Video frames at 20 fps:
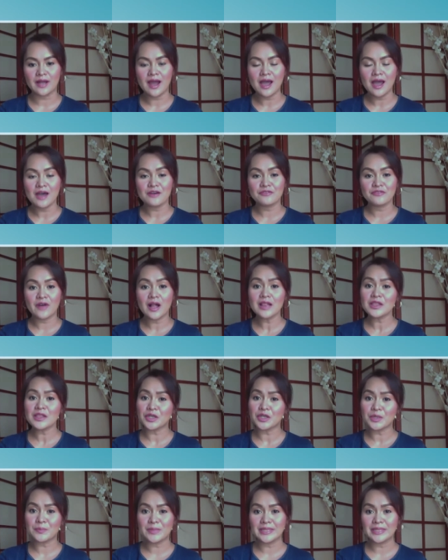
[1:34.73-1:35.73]

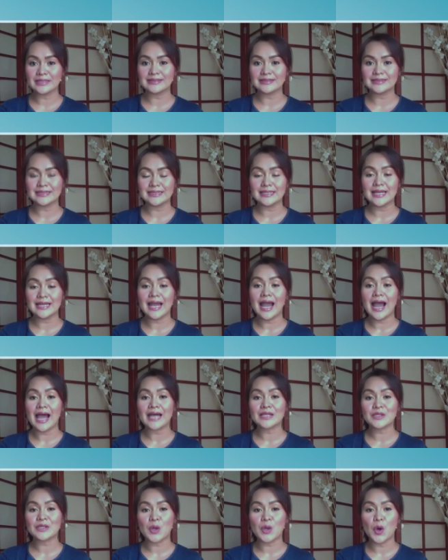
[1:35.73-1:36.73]
vulnerability at
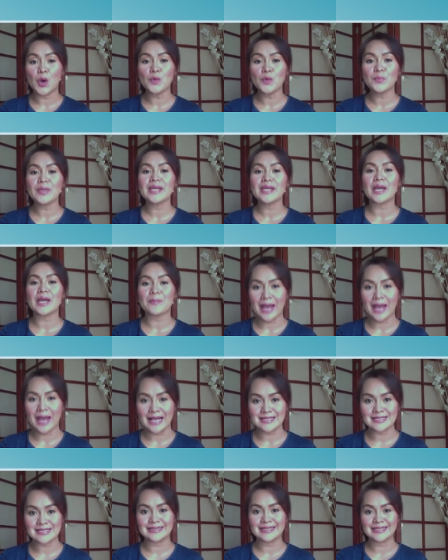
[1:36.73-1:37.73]
coping
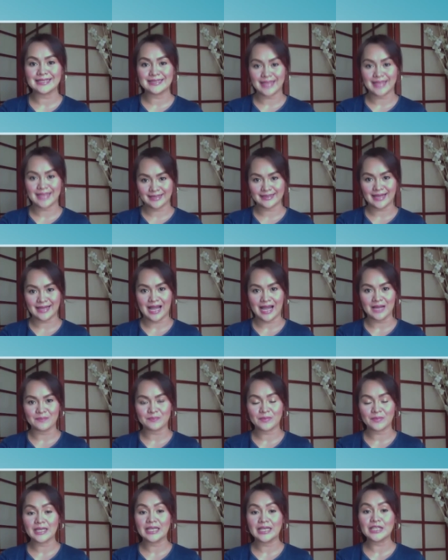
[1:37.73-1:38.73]
capacity data.
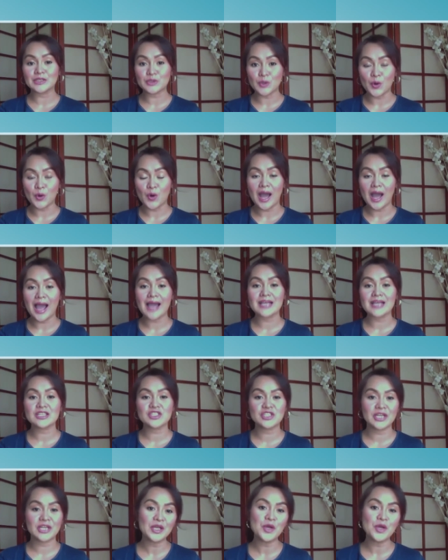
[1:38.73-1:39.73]
Ito ang
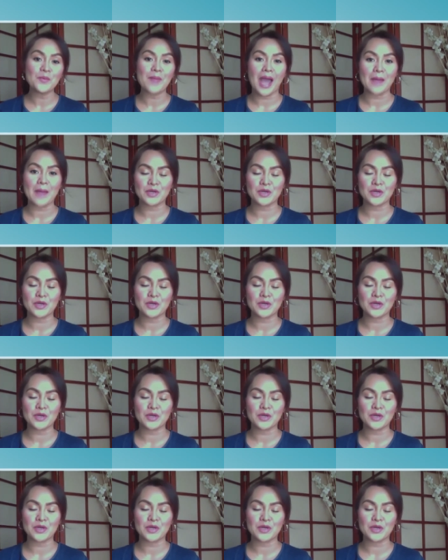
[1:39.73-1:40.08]
GeoMapper